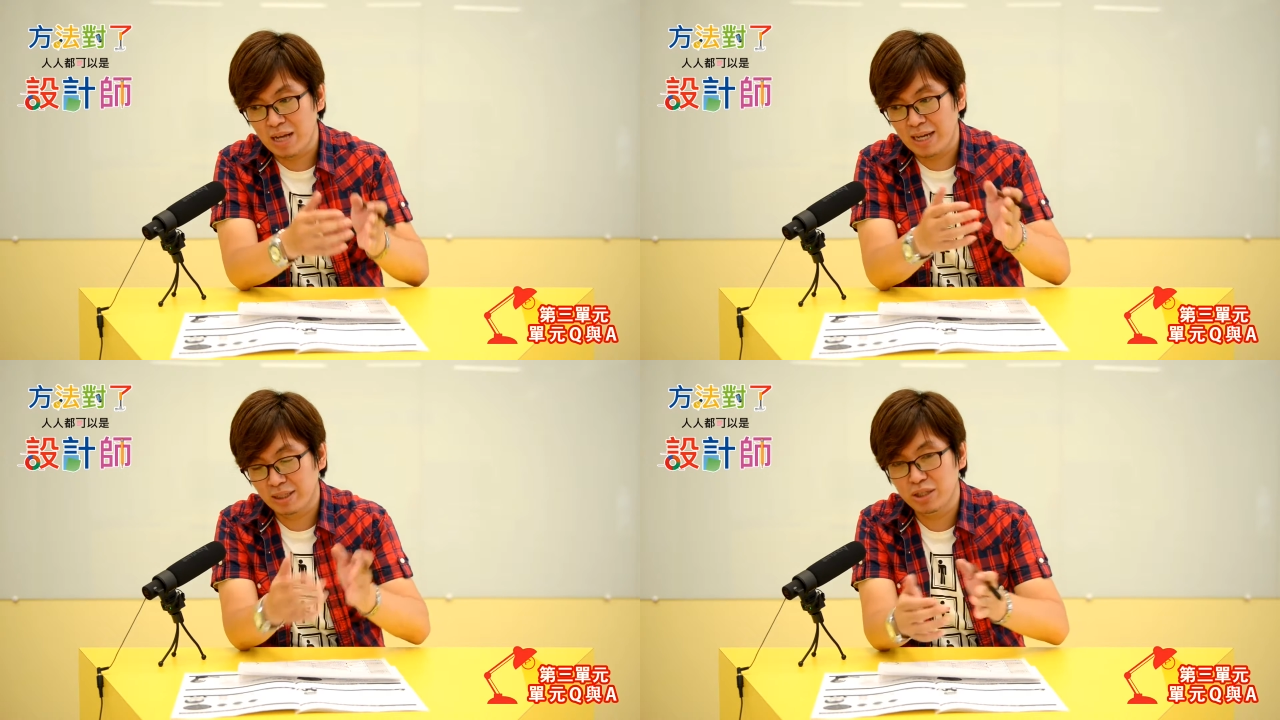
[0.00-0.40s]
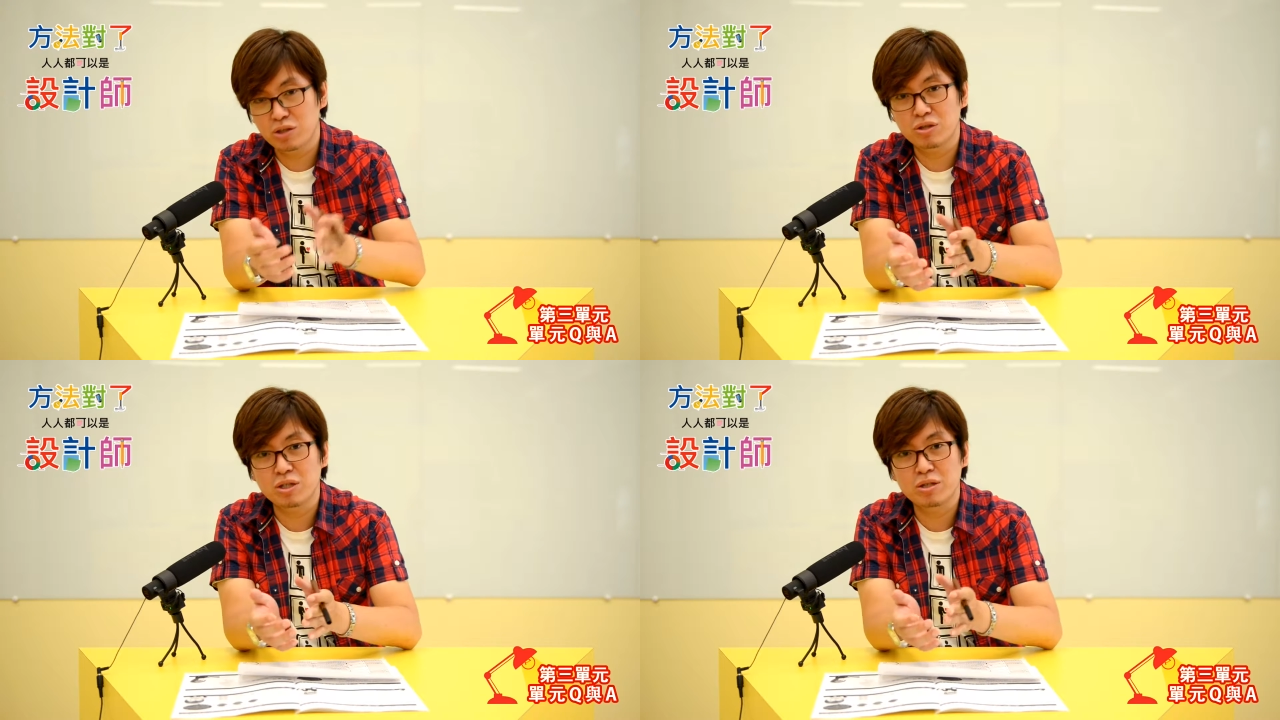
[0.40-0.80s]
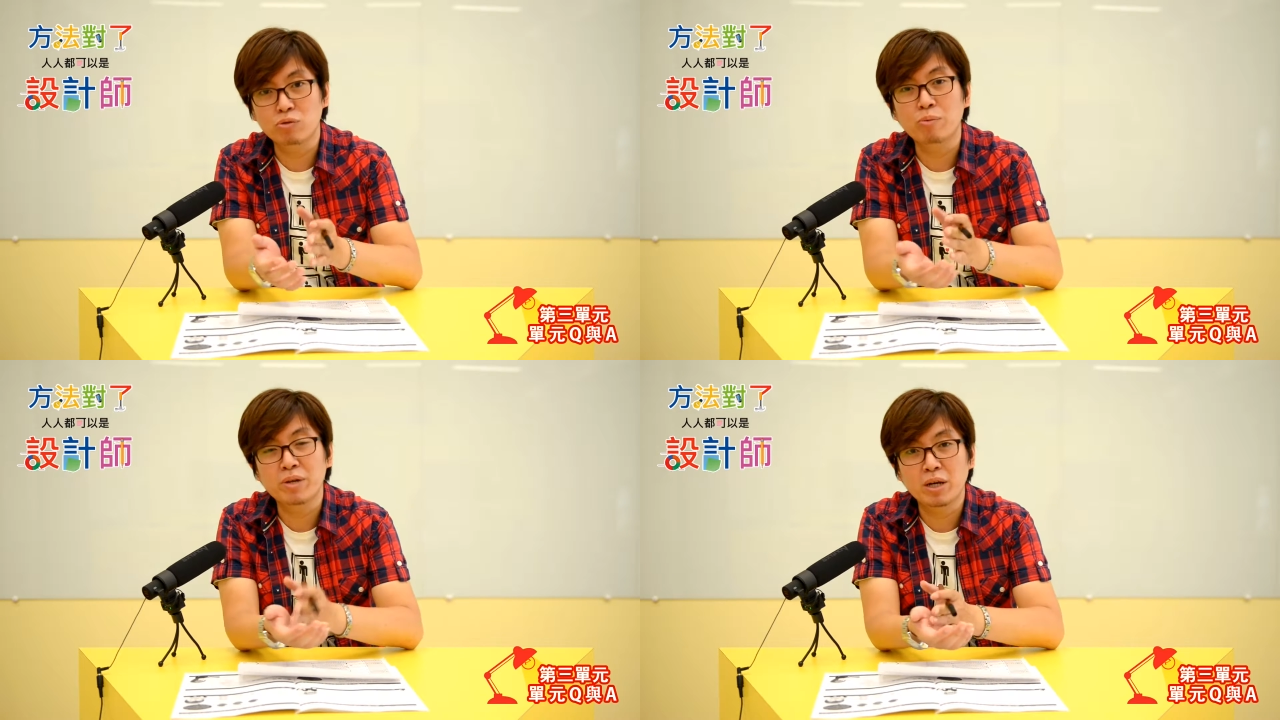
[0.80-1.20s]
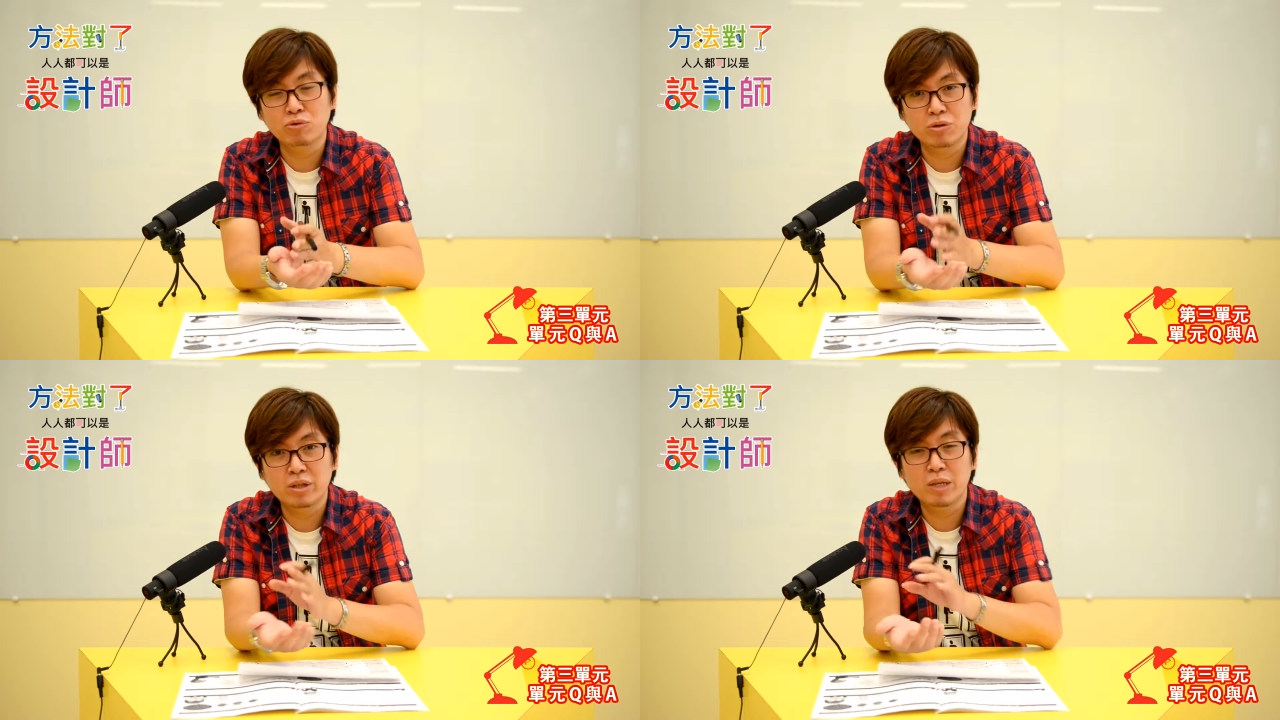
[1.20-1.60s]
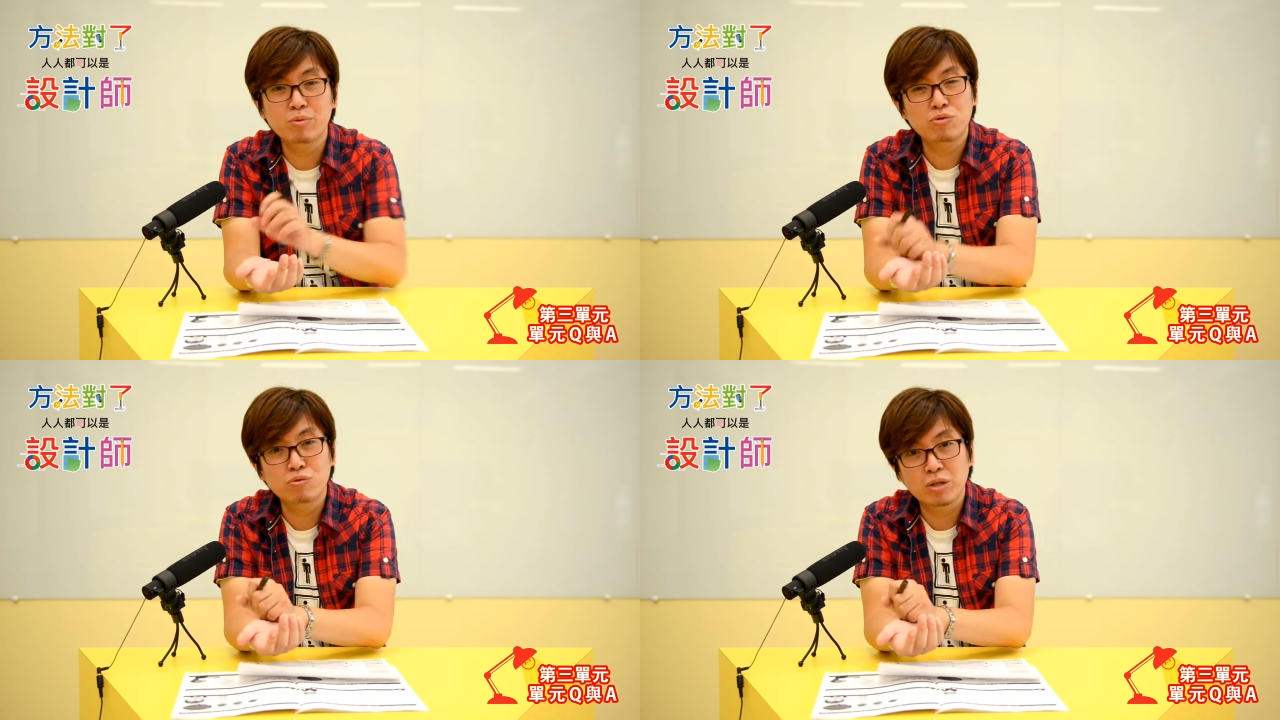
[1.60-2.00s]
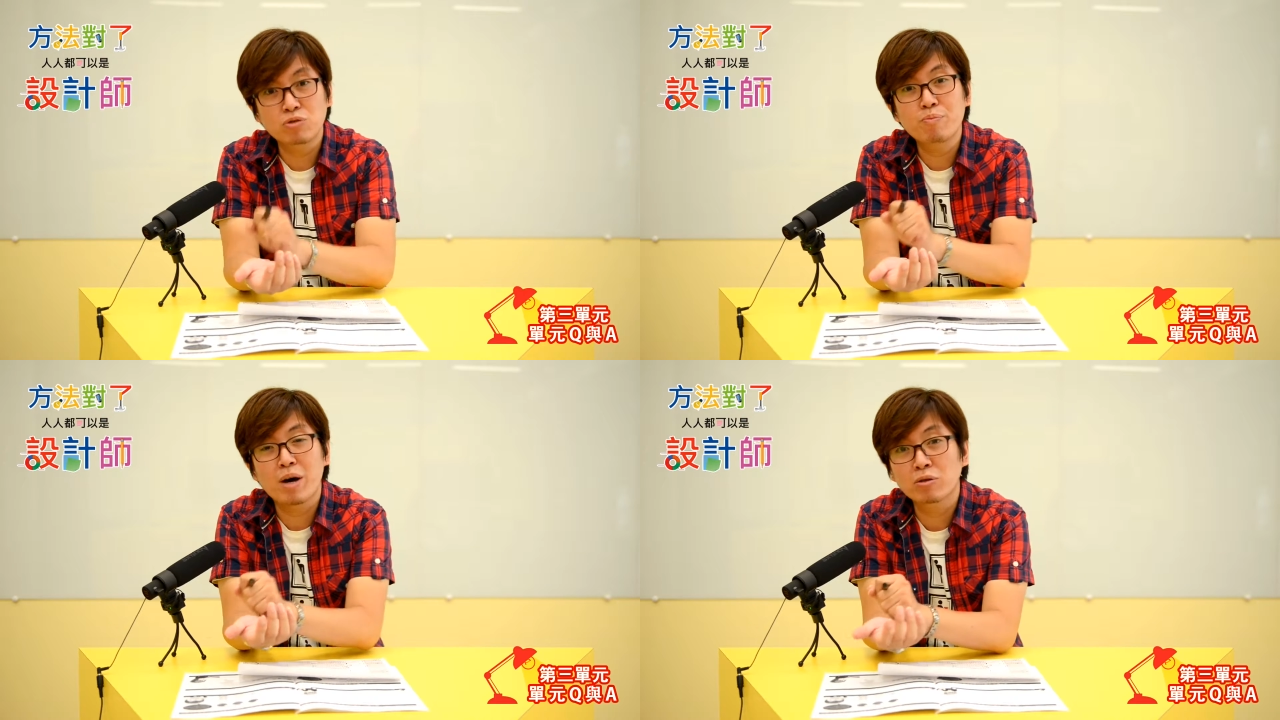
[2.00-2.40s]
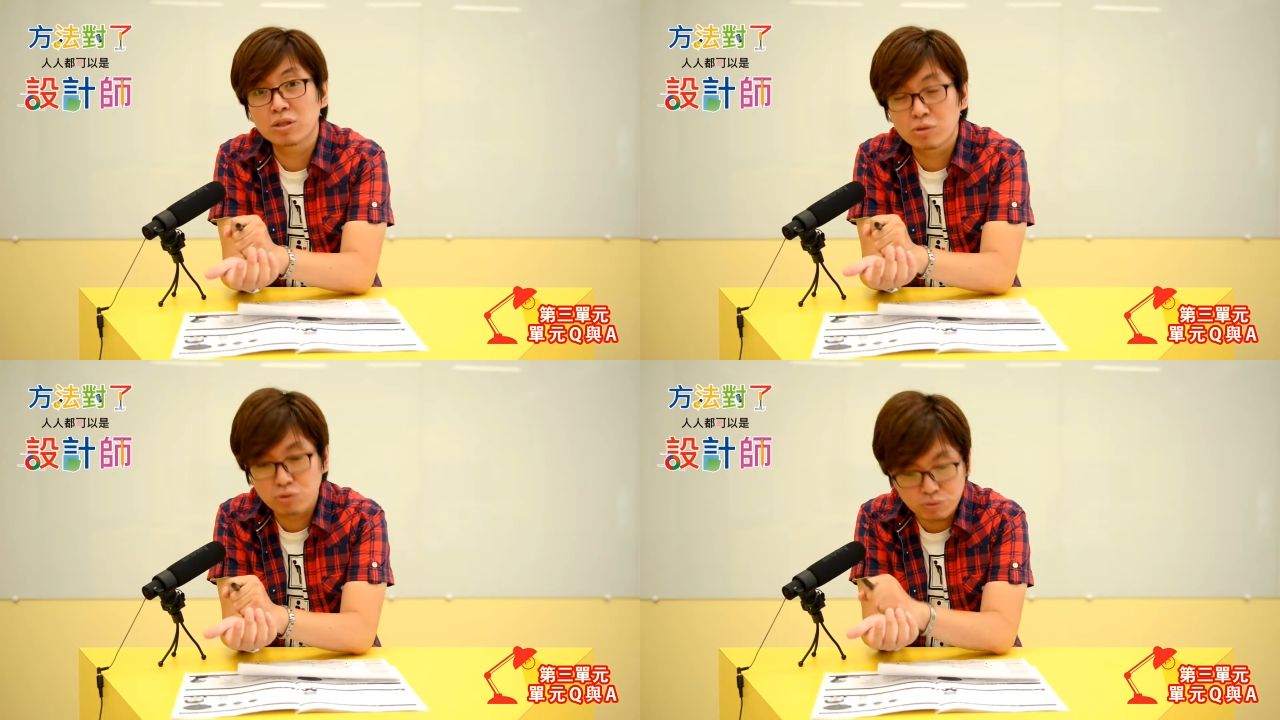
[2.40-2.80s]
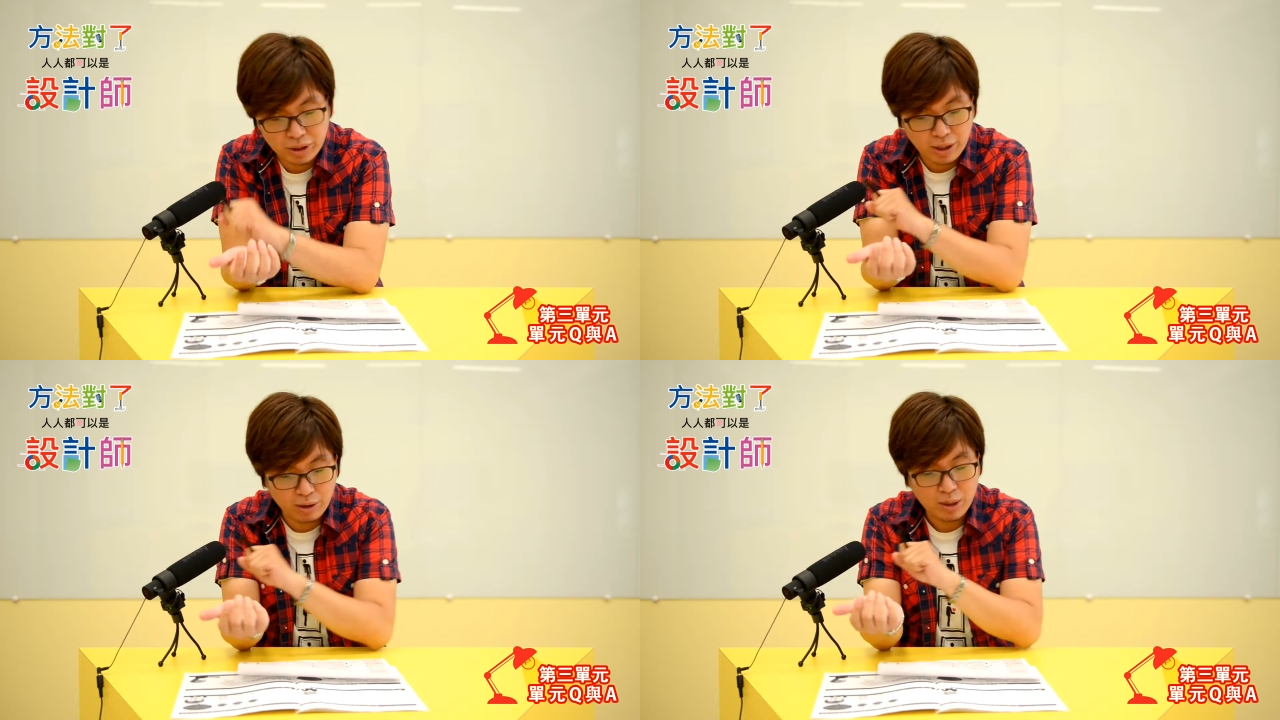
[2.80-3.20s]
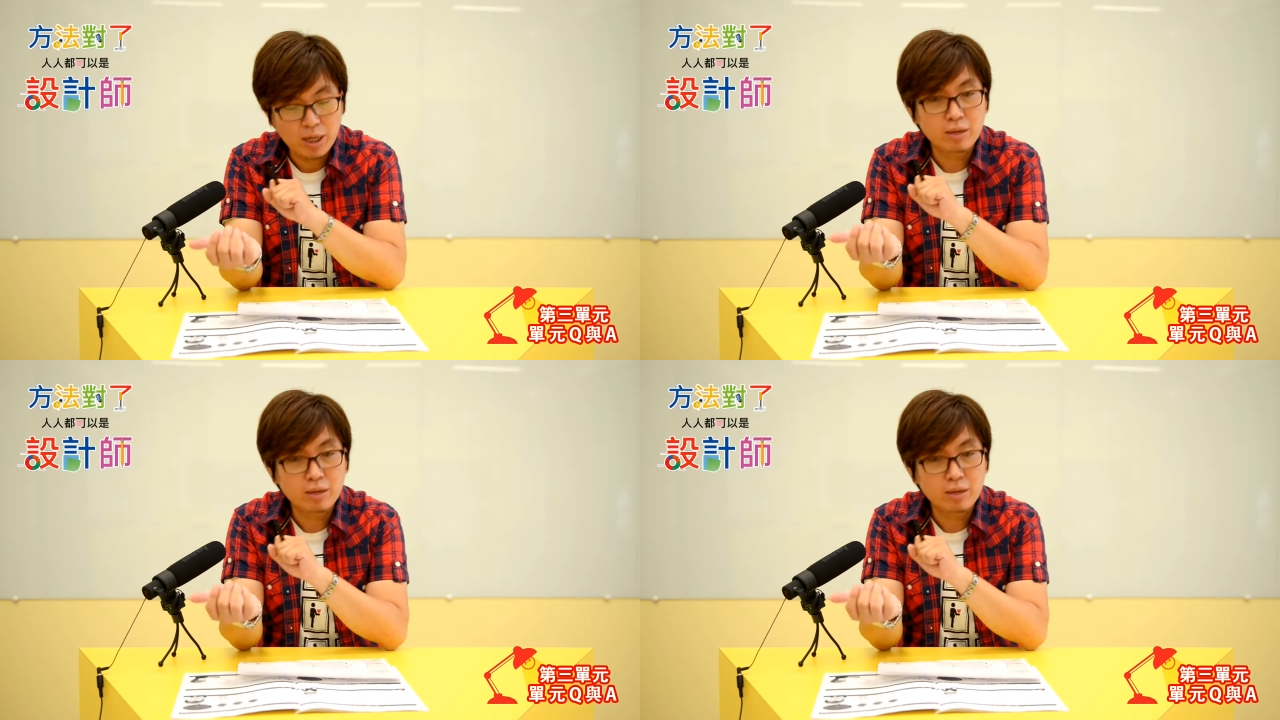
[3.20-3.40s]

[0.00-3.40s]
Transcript: 哪些事情是我们要去 keep 住的、去保持住的哈。